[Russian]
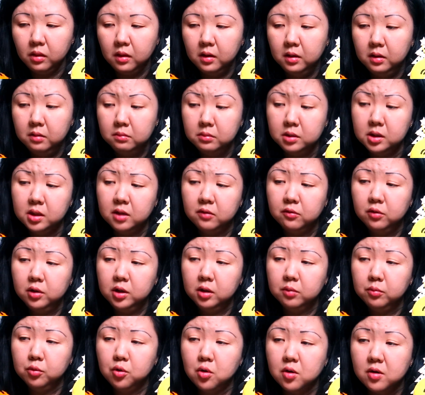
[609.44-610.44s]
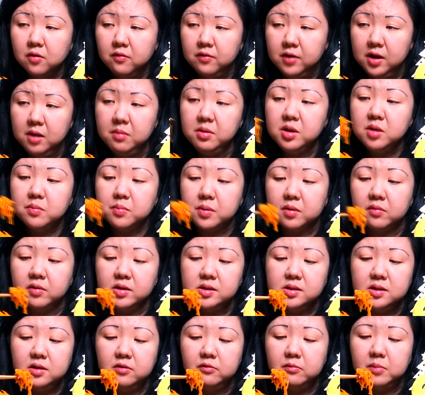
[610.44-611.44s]
И мы довольно много времени
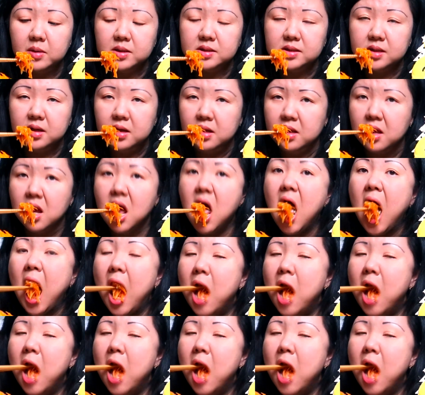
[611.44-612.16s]
проводили в бассейне.